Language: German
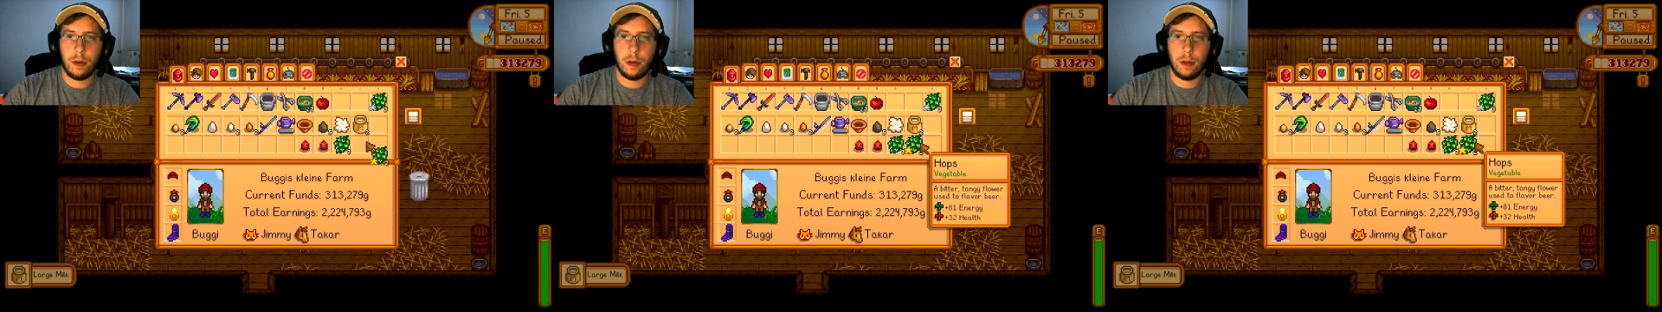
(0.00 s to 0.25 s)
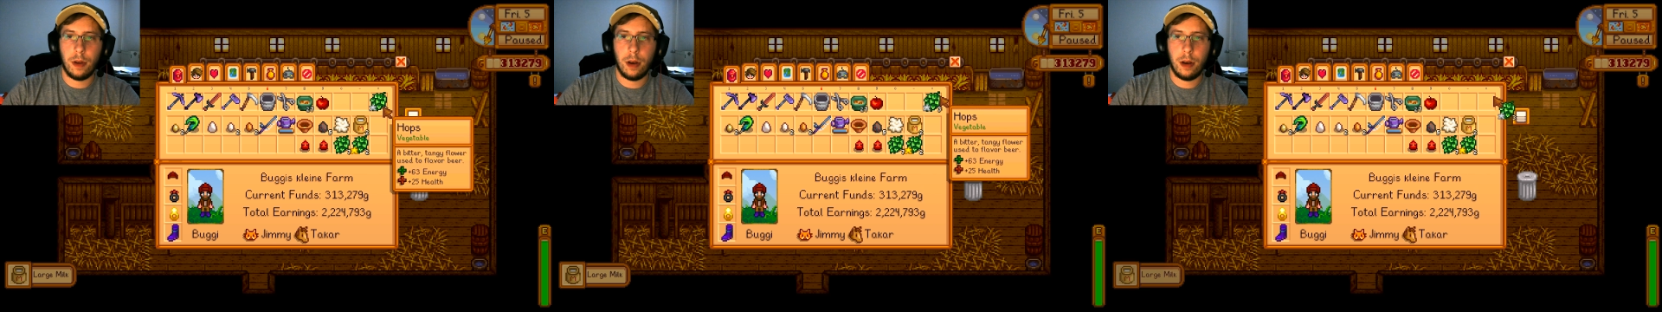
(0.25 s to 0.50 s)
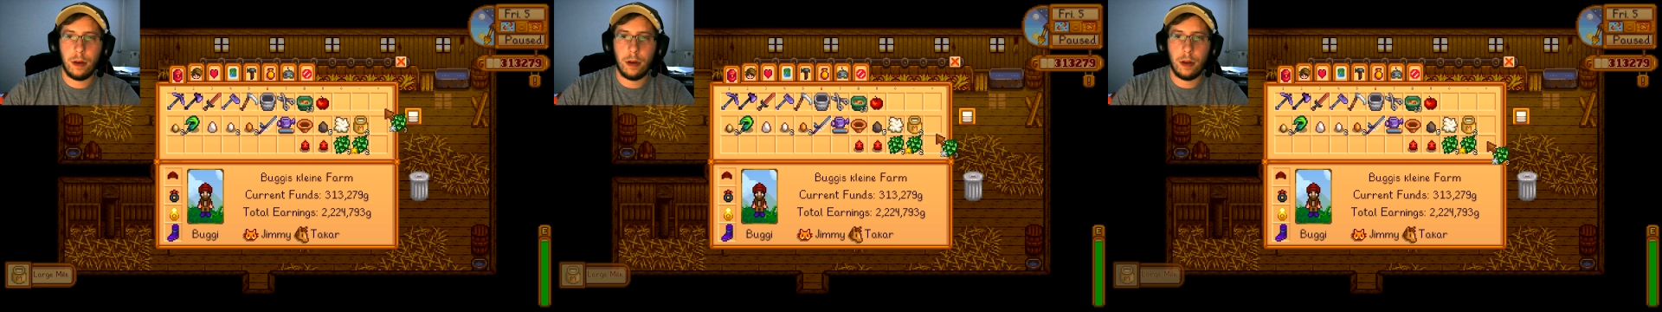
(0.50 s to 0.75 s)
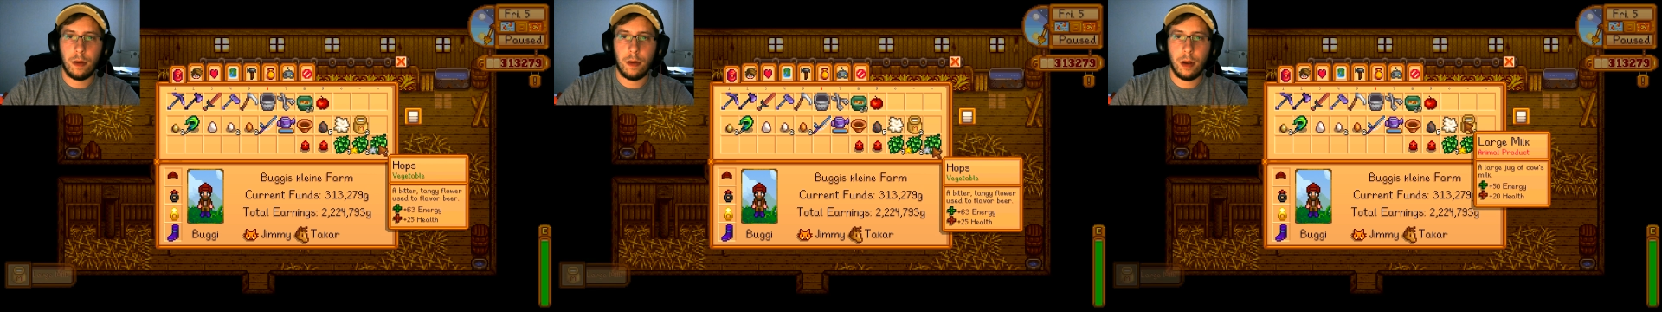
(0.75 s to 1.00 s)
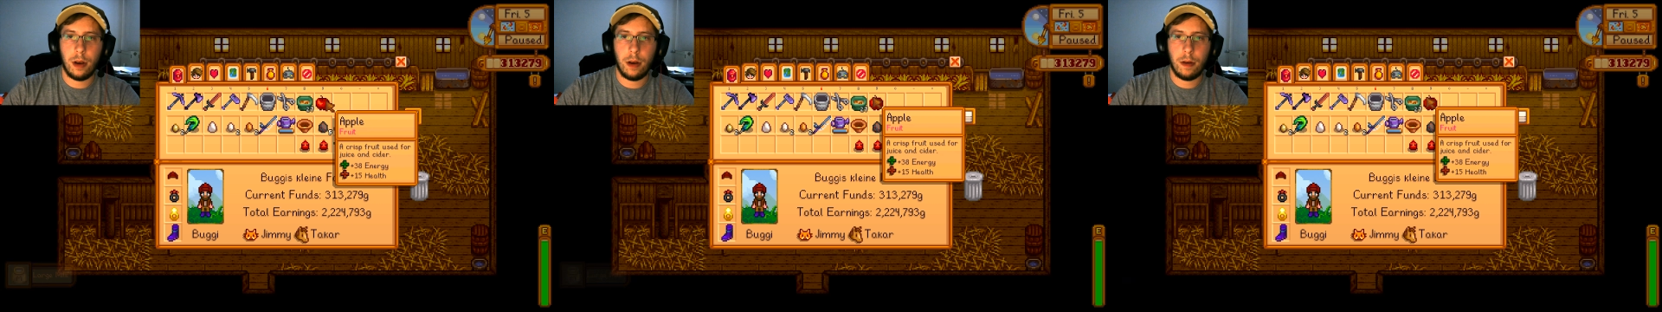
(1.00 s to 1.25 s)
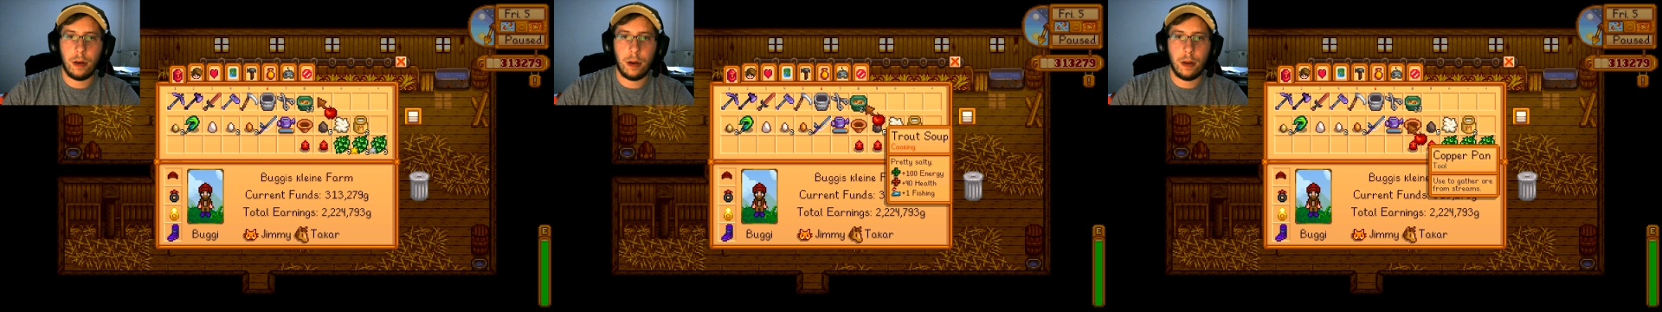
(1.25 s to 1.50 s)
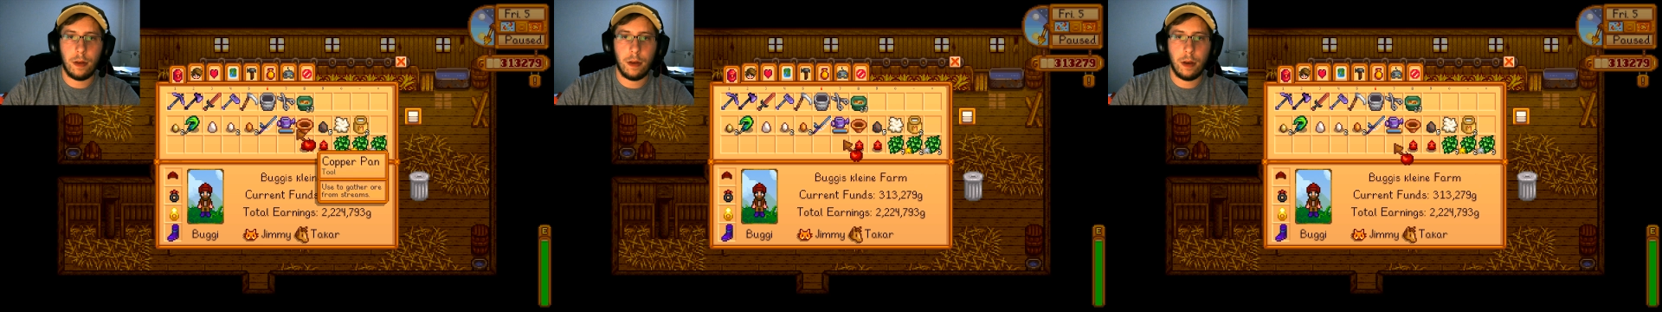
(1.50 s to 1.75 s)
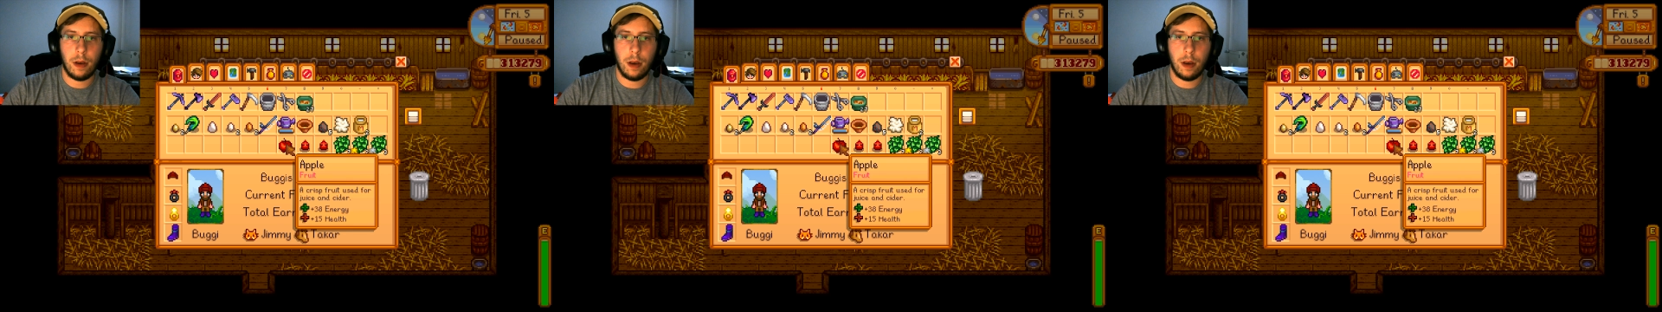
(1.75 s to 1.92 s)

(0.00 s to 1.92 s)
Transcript: kurz da und das da und das